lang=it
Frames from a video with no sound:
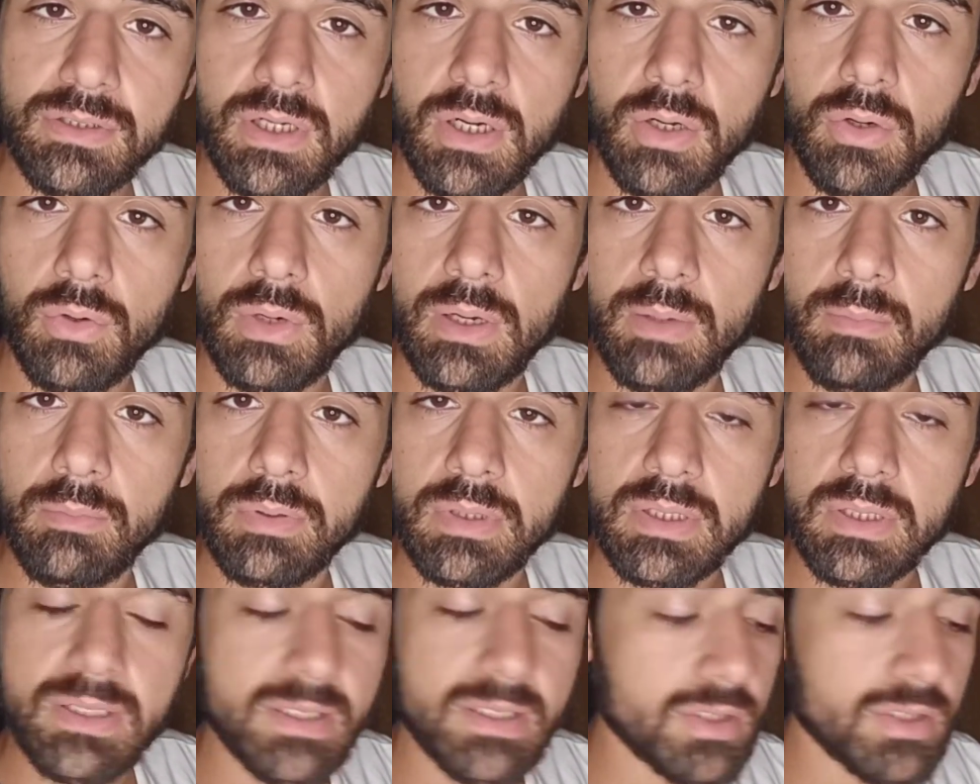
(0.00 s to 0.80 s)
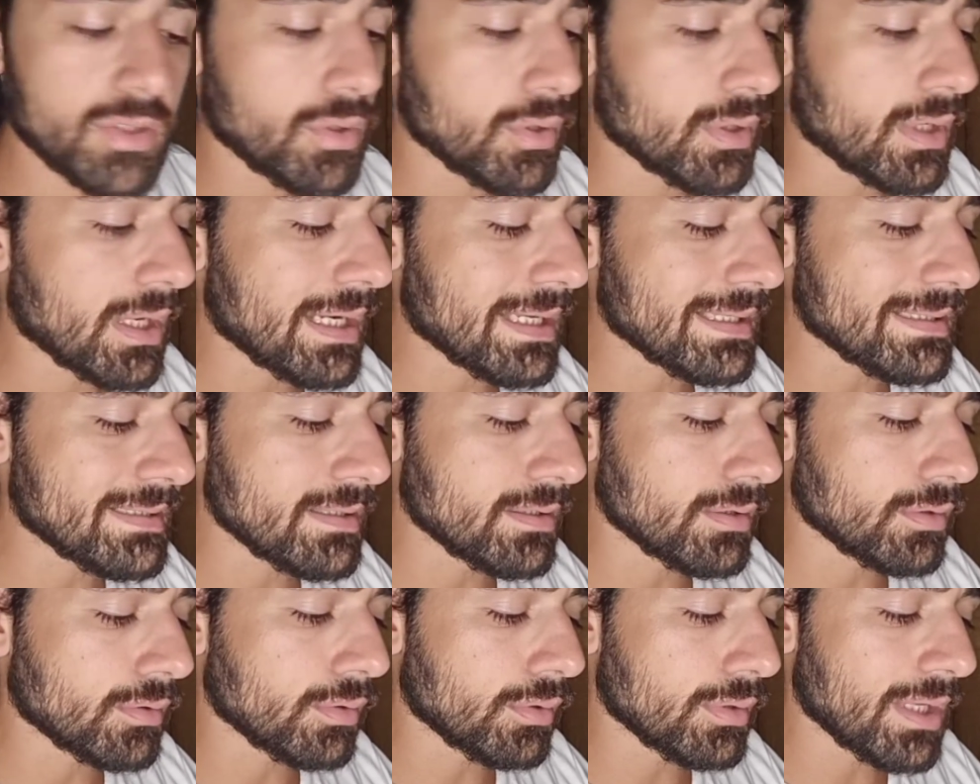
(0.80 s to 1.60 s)
la collaborazione, la
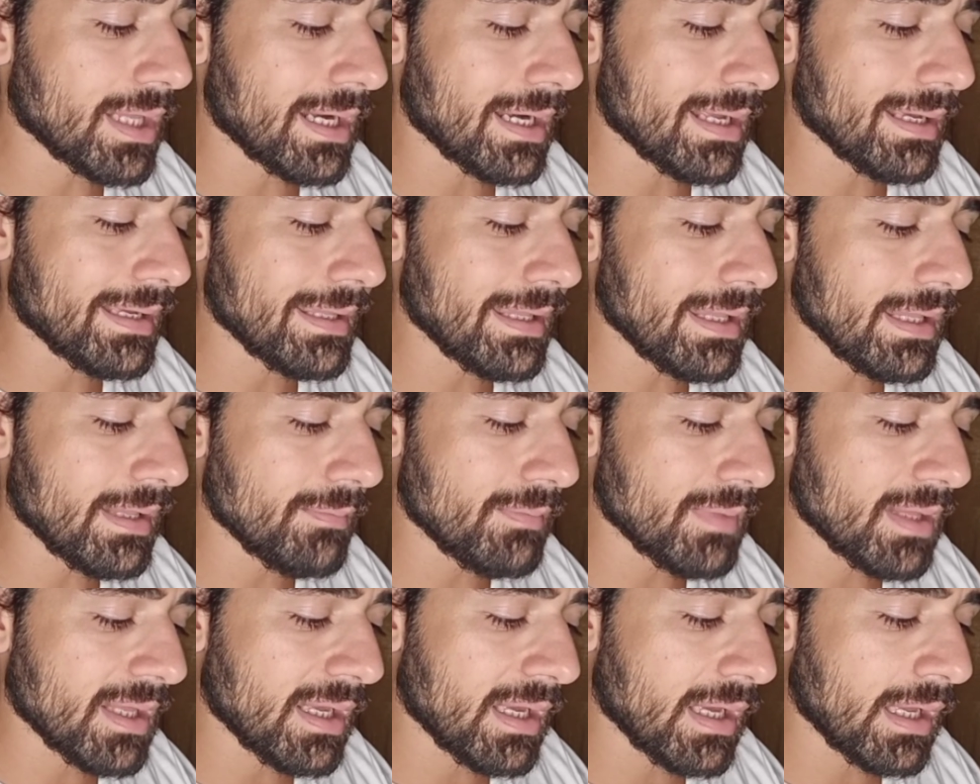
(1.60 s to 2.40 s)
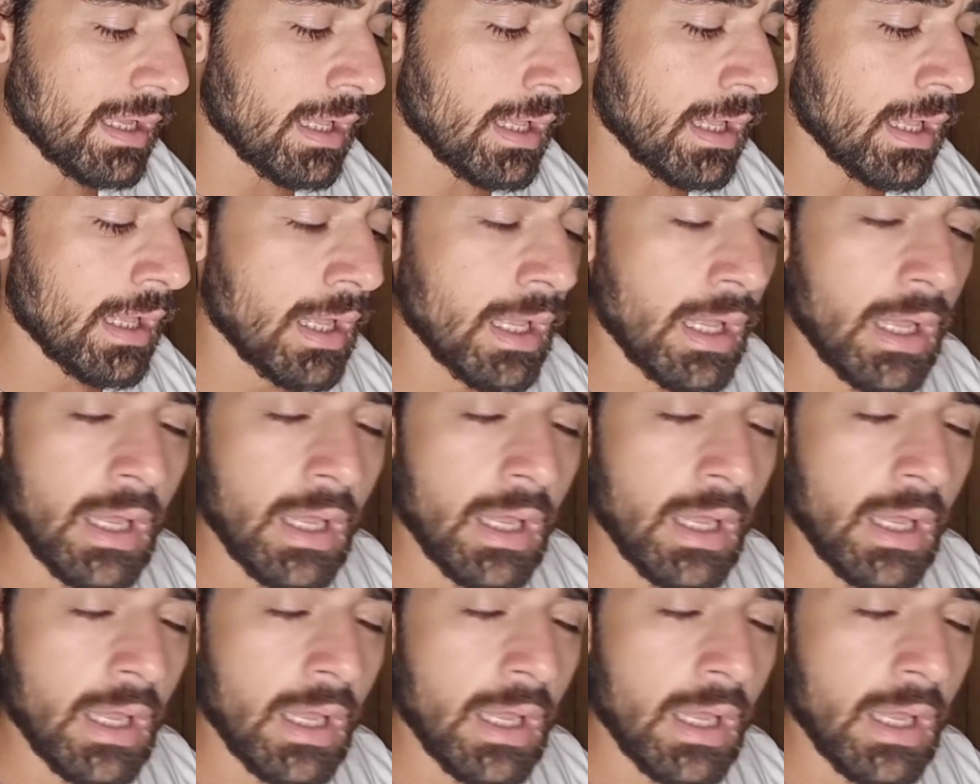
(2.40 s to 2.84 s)
sintonia, la chimica